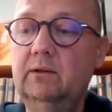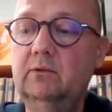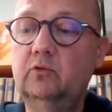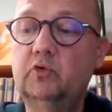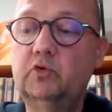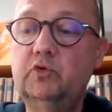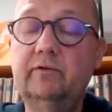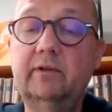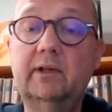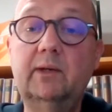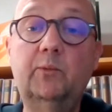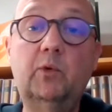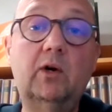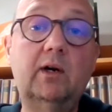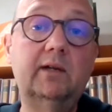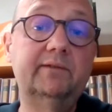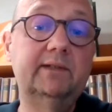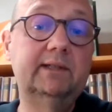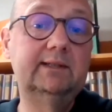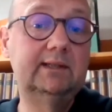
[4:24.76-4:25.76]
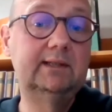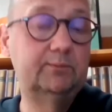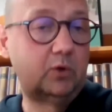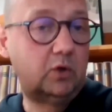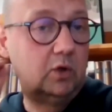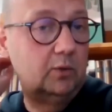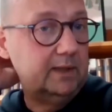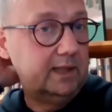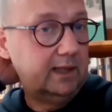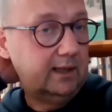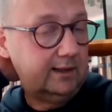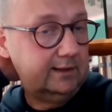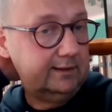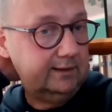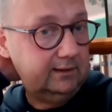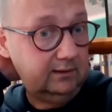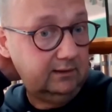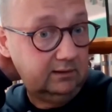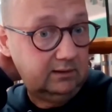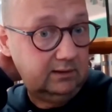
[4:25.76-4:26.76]
Donc je suis vraiment ravi de cette première
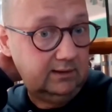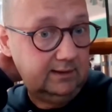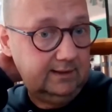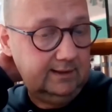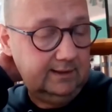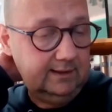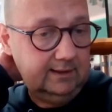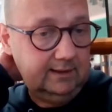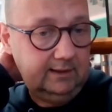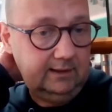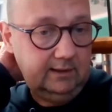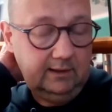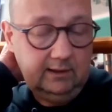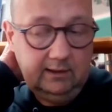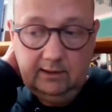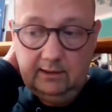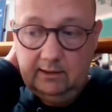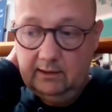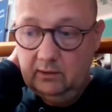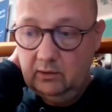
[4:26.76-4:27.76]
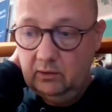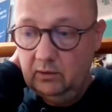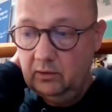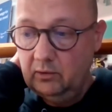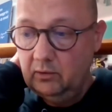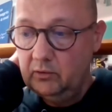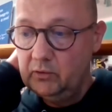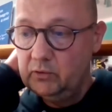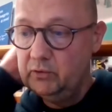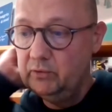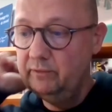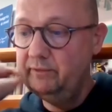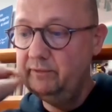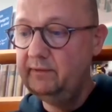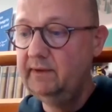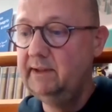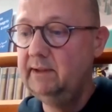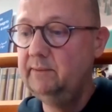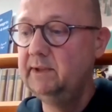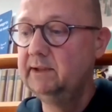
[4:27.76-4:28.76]
année et je
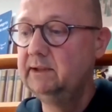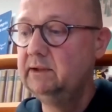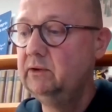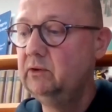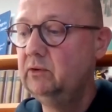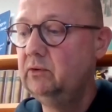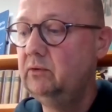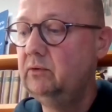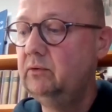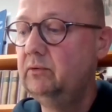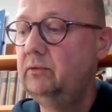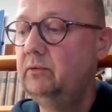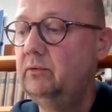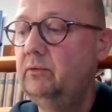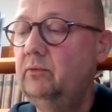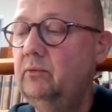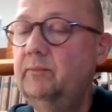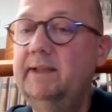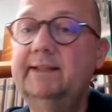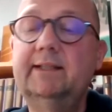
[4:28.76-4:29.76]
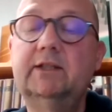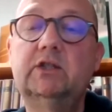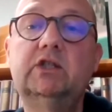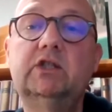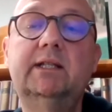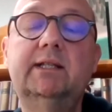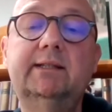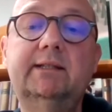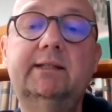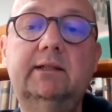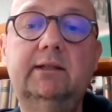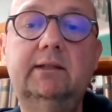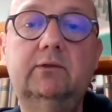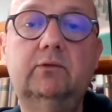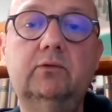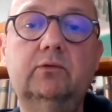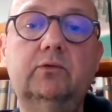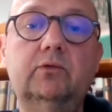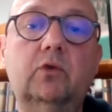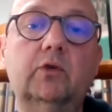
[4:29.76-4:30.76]
vais maintenant m'attacher à essayer
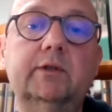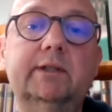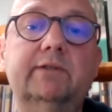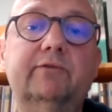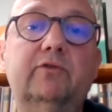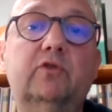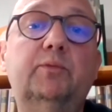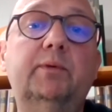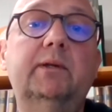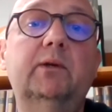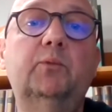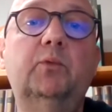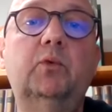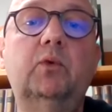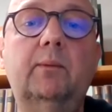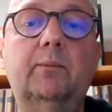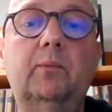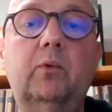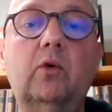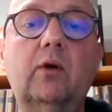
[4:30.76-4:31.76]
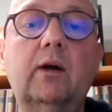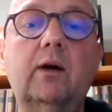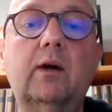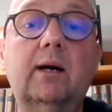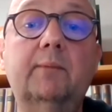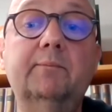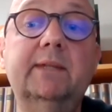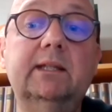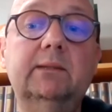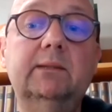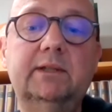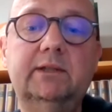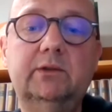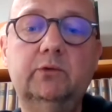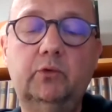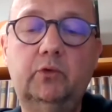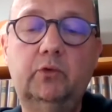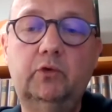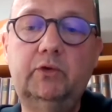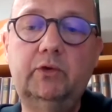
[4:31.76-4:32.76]
de, de, redévelopper un peu un programme
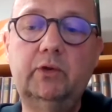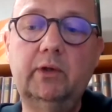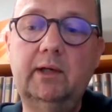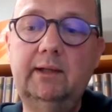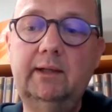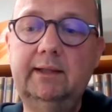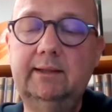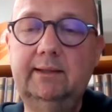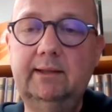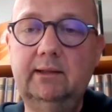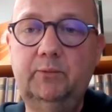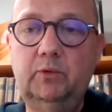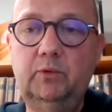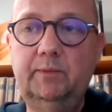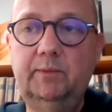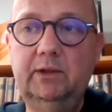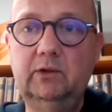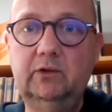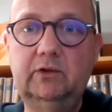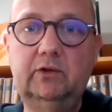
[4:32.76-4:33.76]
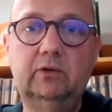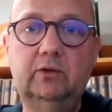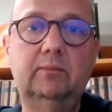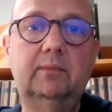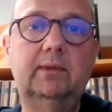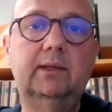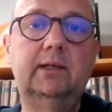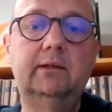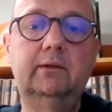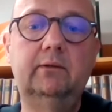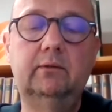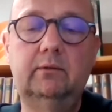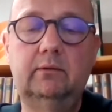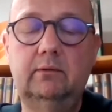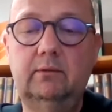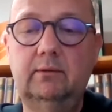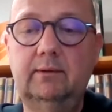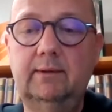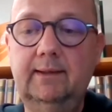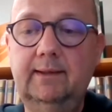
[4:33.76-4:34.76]
d'animation culturelle qui était un peu mis en stand-by
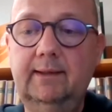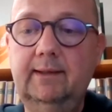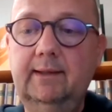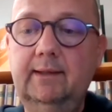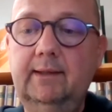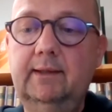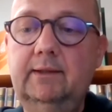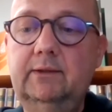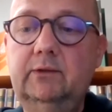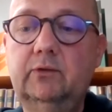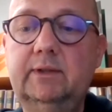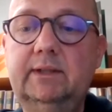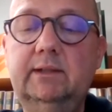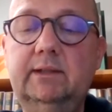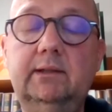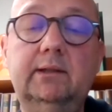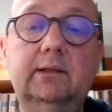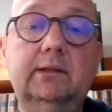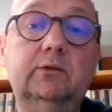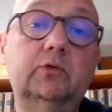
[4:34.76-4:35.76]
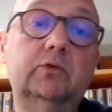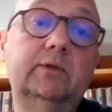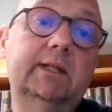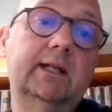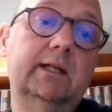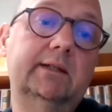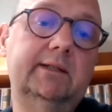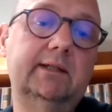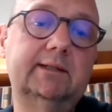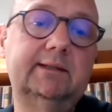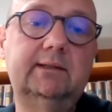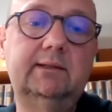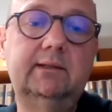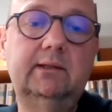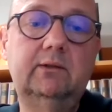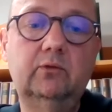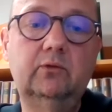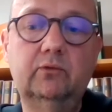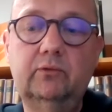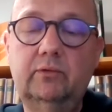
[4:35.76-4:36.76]
sur ces deux dernières
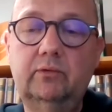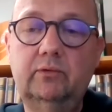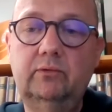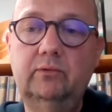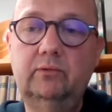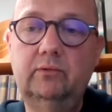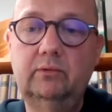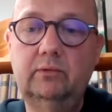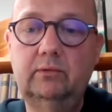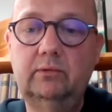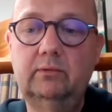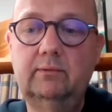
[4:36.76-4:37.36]
années compte tenu